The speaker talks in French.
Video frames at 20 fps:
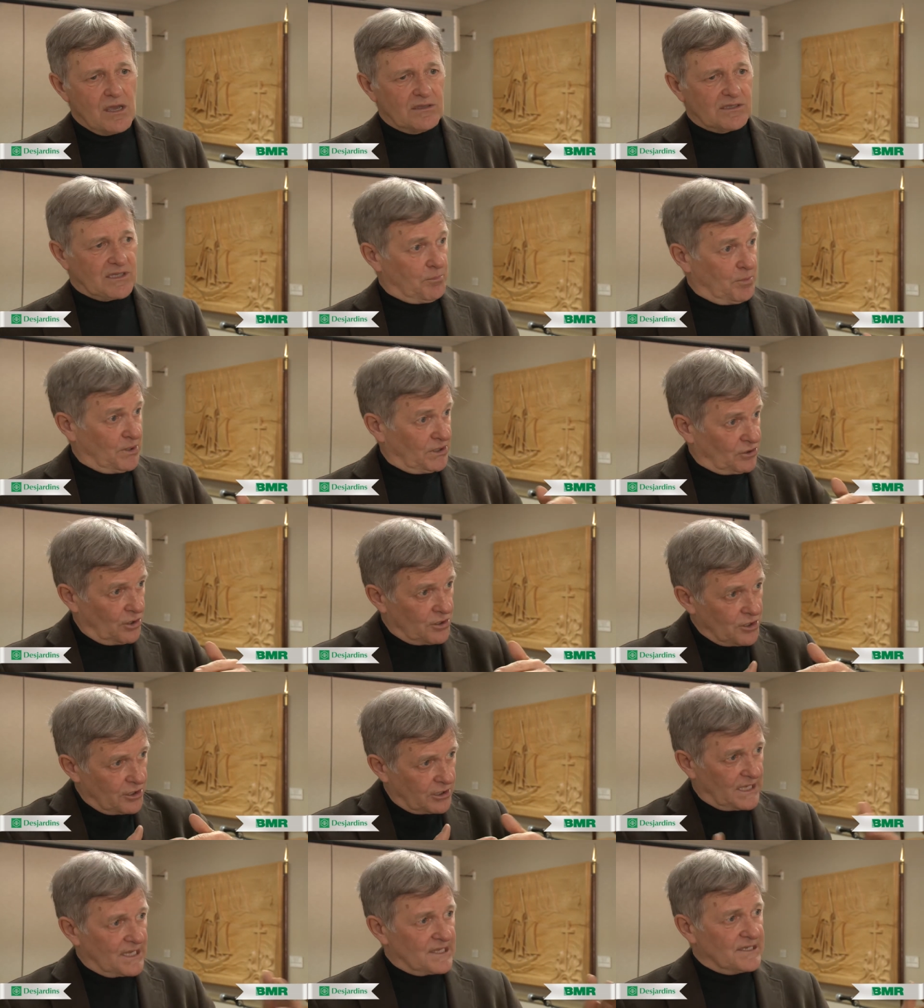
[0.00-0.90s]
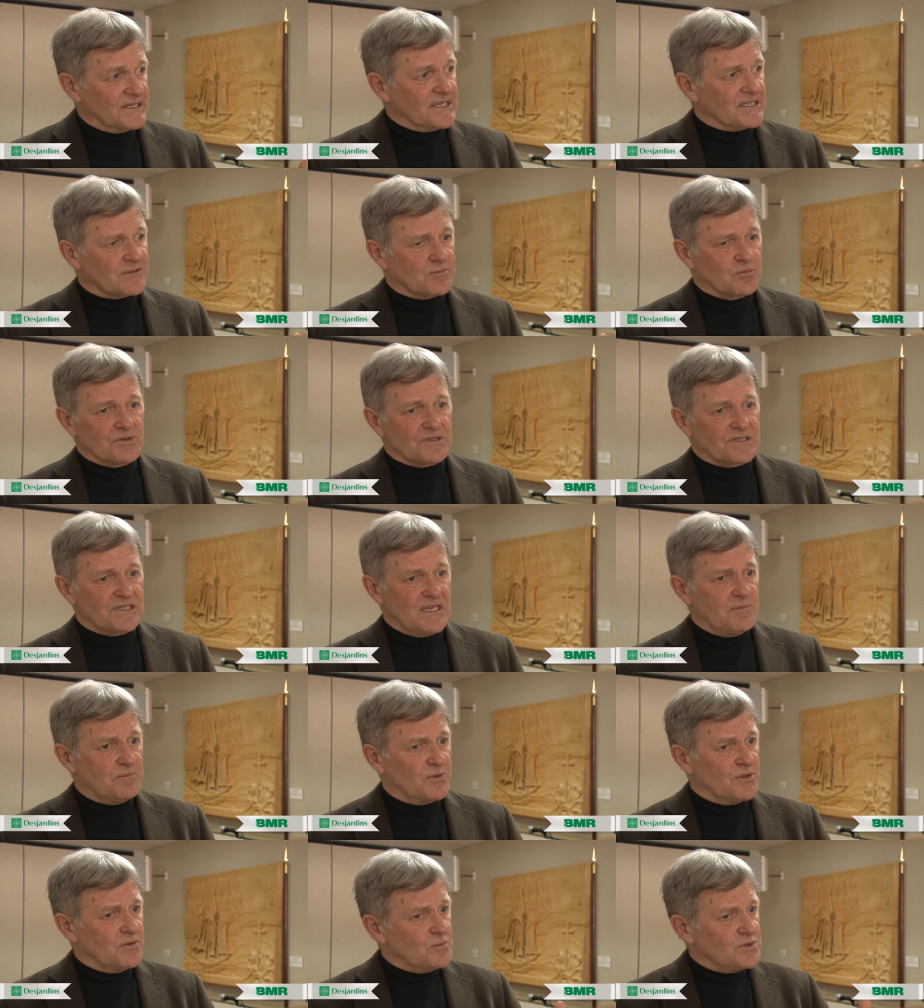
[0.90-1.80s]
Ça peut être un organisme aussi,
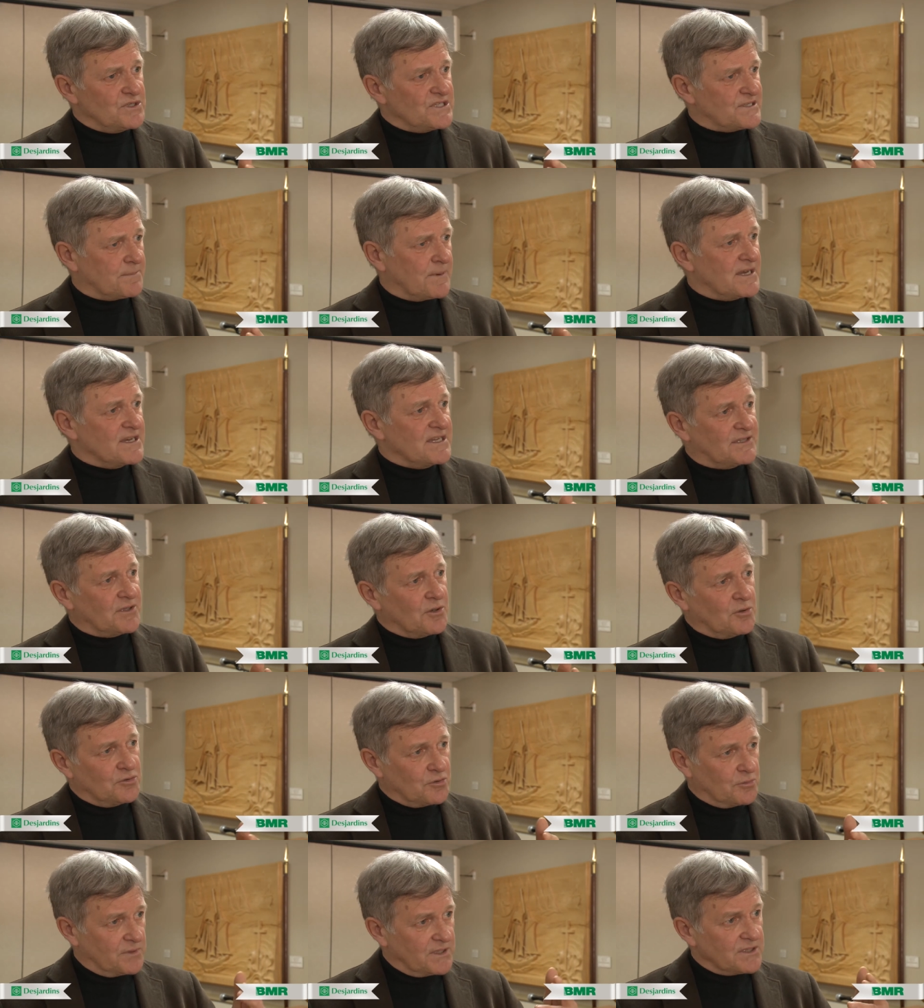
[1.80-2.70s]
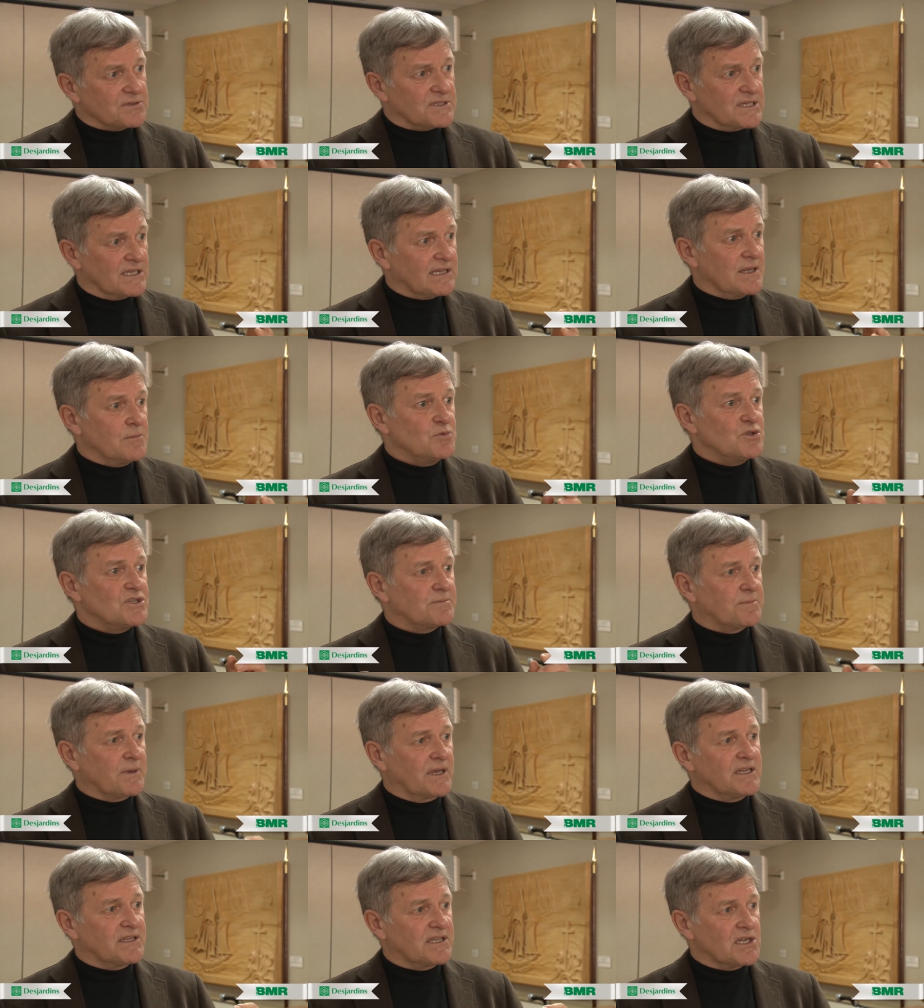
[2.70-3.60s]
puis une municipalité. On oublie aussi que les
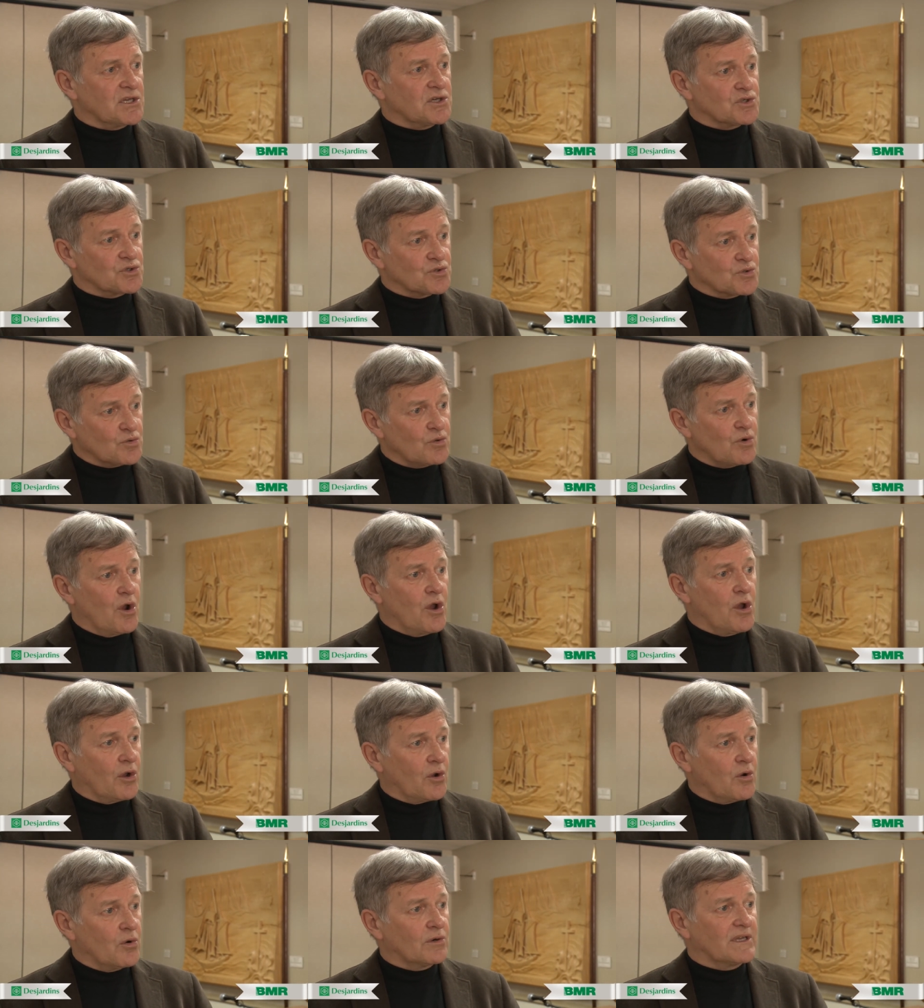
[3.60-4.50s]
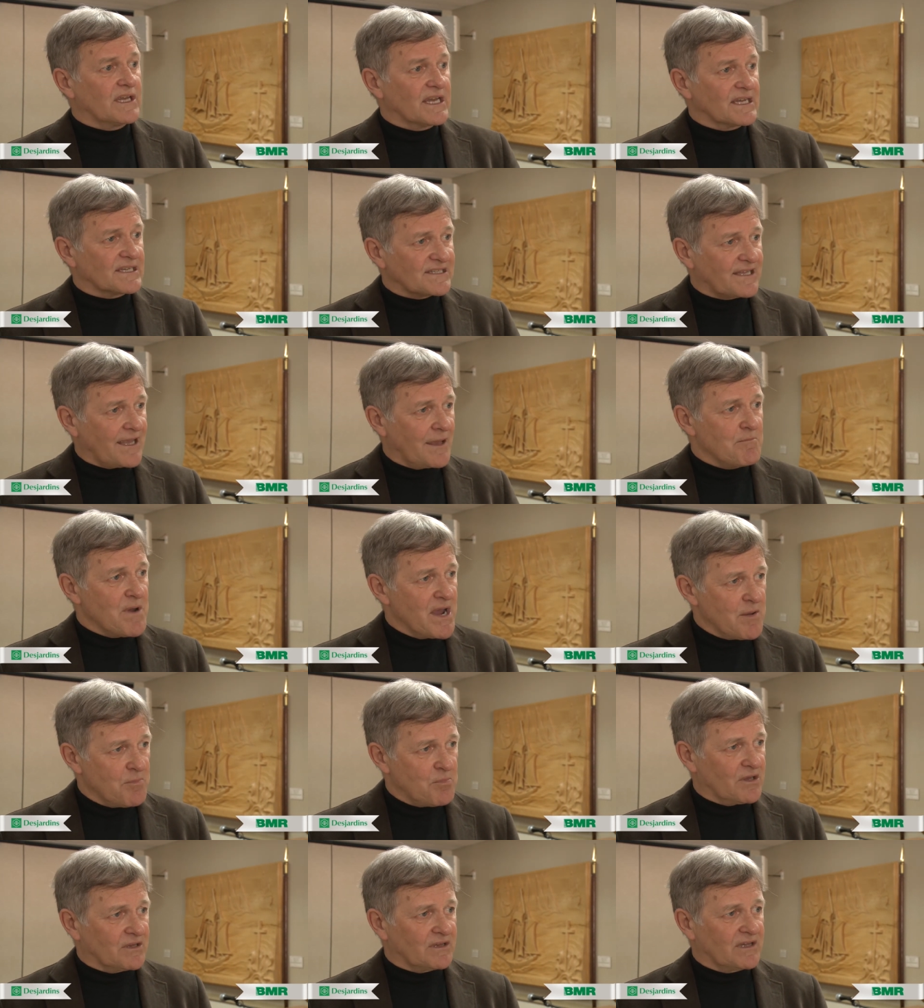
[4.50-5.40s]
municipalités jouent un rôle extrêmement
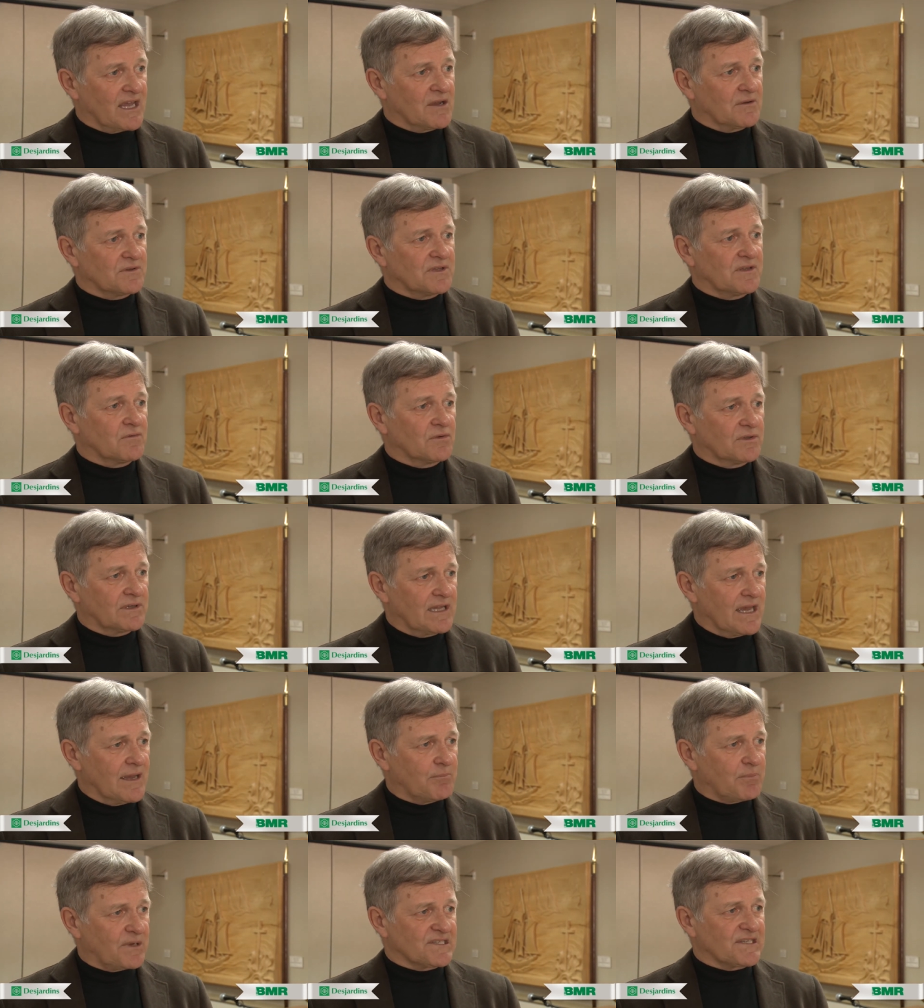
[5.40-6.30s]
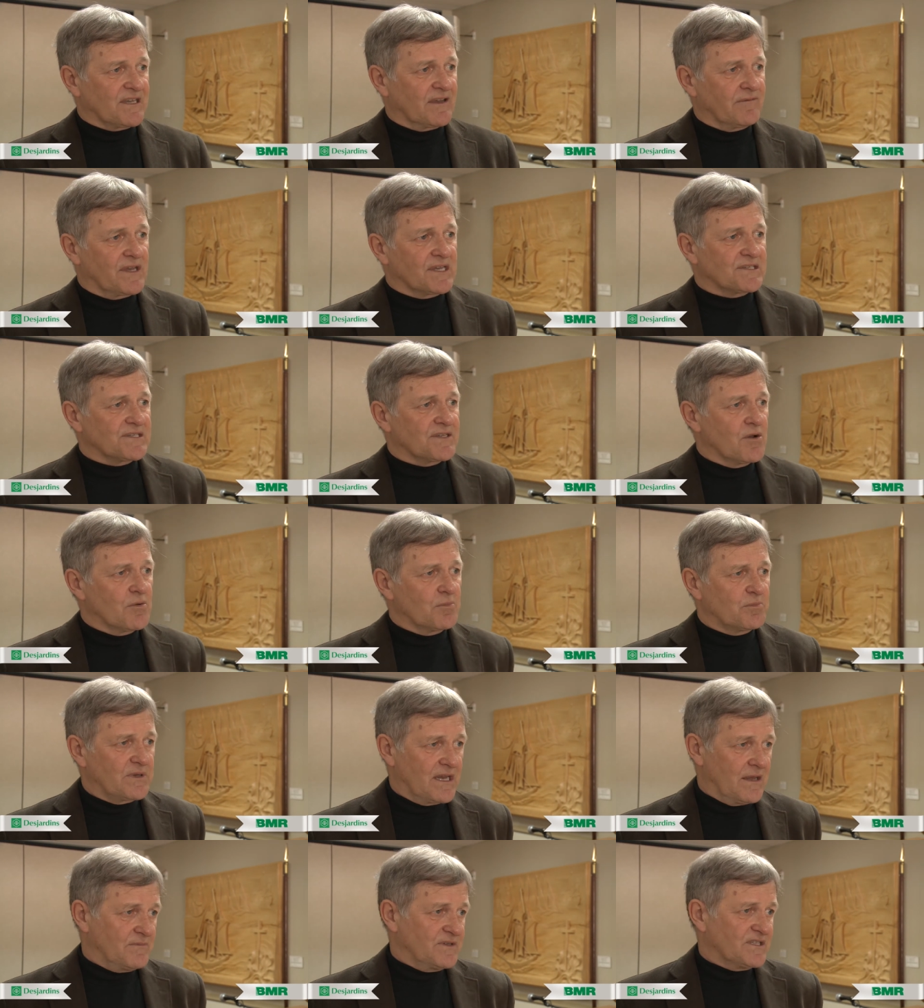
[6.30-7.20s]
important au niveau de la préservation
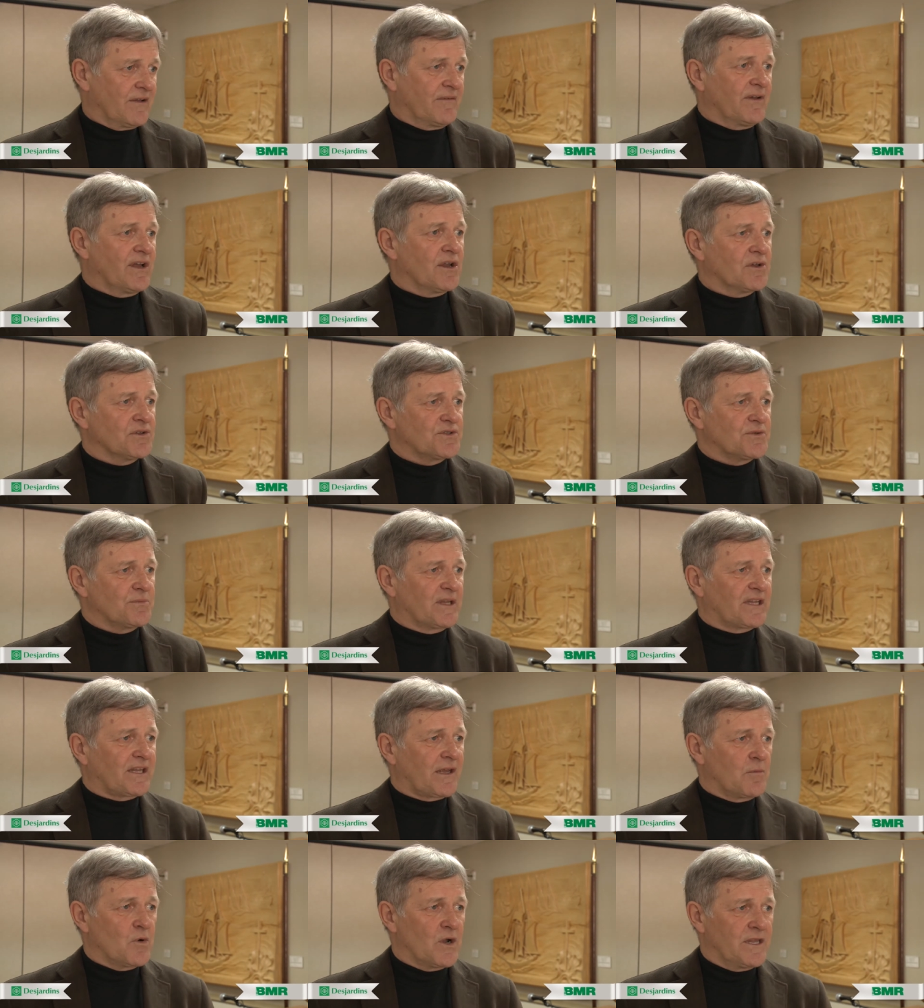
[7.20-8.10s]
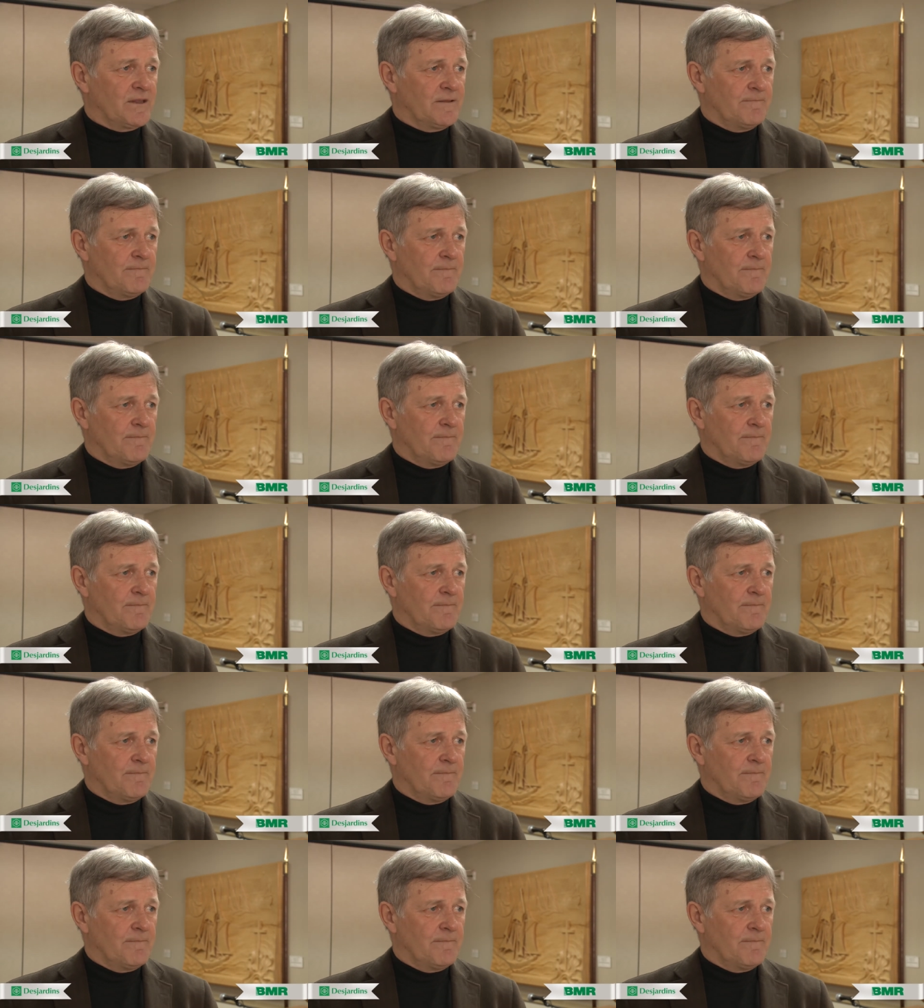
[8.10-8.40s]
puis la mise en valeur du patrimoine.